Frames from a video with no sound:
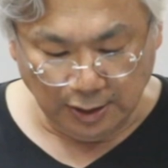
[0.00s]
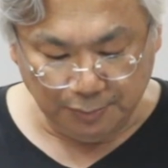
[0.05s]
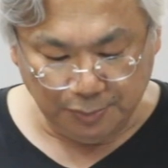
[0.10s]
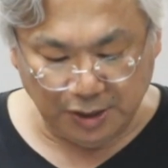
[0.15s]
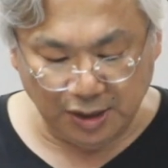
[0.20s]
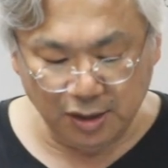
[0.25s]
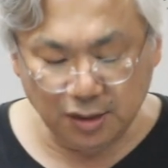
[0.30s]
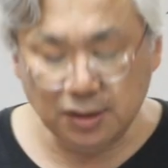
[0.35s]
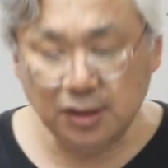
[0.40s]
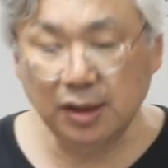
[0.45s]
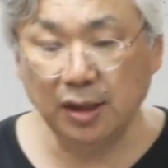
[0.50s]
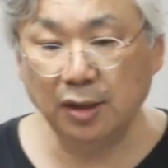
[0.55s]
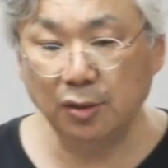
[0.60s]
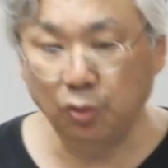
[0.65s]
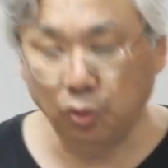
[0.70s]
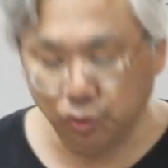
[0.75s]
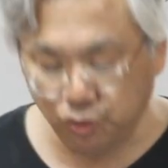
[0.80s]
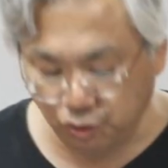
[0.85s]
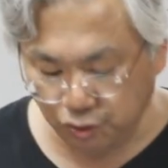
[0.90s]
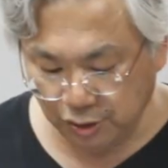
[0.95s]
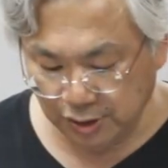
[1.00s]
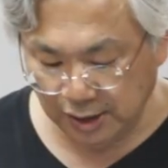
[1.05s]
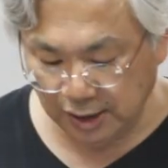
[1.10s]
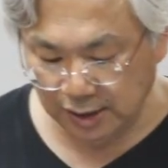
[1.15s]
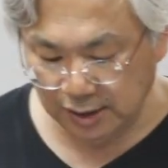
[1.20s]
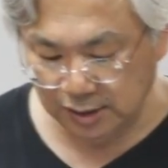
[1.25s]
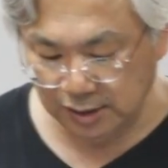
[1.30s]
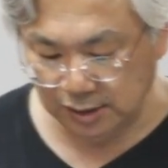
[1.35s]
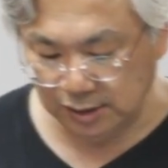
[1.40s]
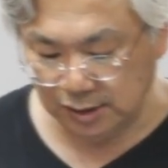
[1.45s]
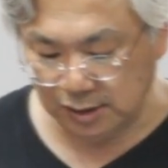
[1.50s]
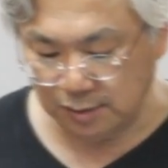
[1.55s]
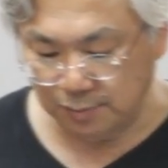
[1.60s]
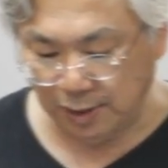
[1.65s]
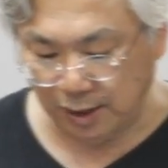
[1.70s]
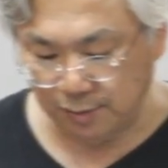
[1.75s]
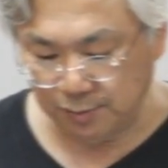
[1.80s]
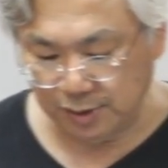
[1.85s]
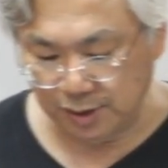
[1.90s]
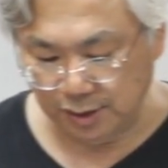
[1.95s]
피의식에 노출되어 있는 그
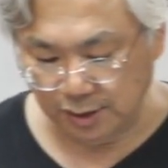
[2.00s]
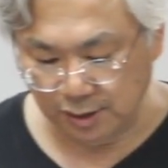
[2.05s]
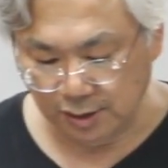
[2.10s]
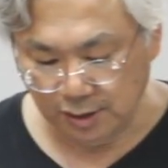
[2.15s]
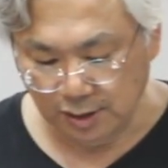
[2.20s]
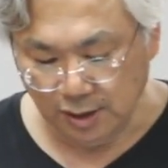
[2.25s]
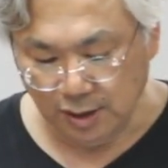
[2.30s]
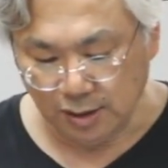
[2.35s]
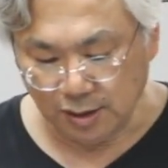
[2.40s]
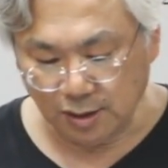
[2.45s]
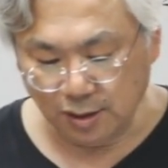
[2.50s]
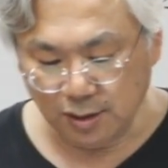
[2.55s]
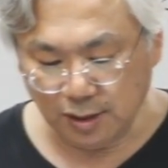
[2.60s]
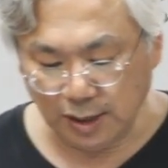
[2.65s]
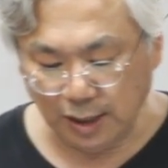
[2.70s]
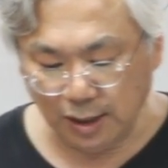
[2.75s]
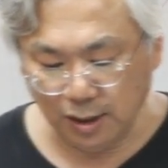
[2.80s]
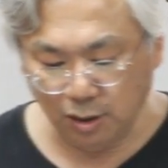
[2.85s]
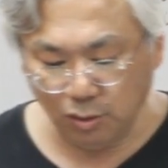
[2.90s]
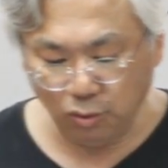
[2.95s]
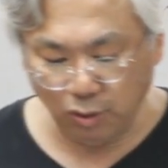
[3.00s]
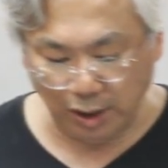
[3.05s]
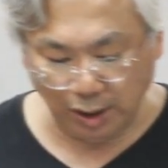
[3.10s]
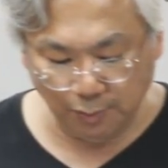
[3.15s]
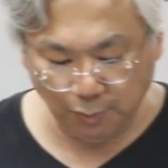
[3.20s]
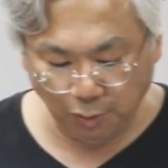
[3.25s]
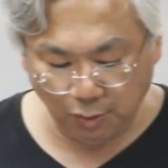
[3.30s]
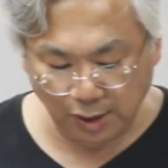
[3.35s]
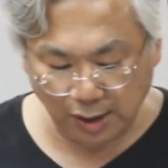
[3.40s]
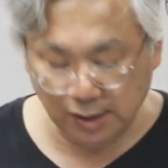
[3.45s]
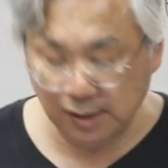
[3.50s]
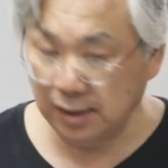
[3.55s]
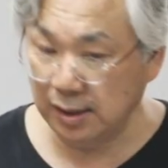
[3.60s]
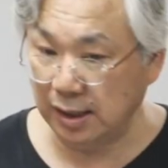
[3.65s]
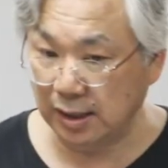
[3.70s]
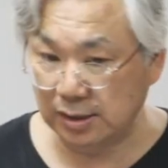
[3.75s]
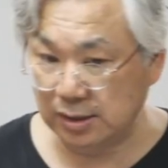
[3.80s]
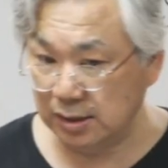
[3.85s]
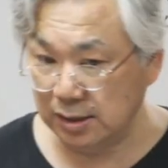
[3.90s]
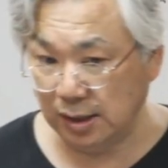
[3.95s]
마음은 건강하고 행복한
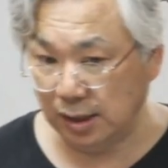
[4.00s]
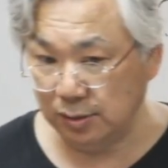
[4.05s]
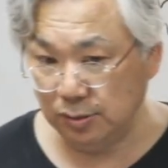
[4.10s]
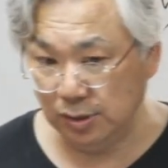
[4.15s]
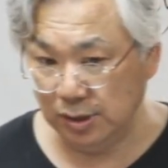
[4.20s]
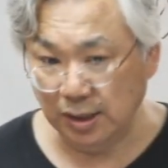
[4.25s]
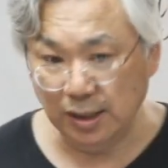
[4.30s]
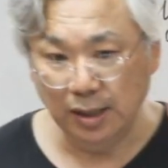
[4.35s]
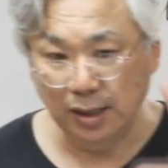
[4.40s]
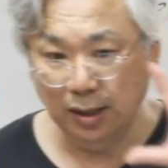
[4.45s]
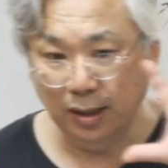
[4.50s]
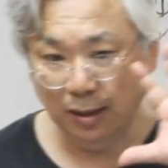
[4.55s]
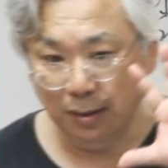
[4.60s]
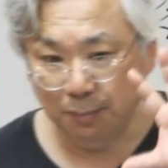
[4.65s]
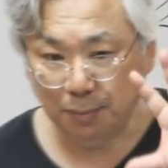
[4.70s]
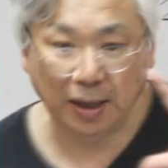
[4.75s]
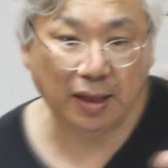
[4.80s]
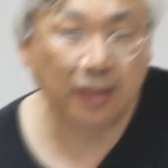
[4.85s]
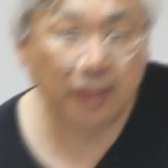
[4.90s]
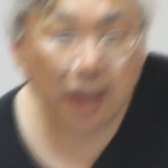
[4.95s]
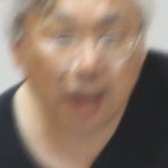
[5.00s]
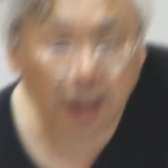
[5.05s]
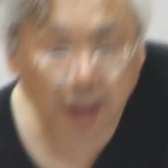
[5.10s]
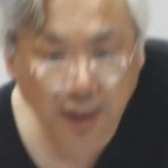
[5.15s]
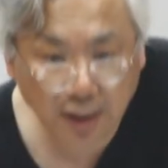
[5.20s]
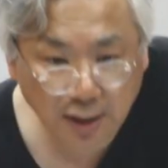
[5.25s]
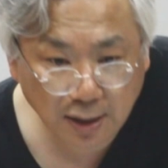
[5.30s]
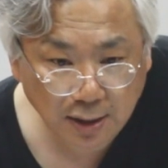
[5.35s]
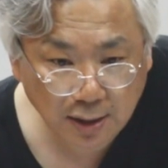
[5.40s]
가치관이 반대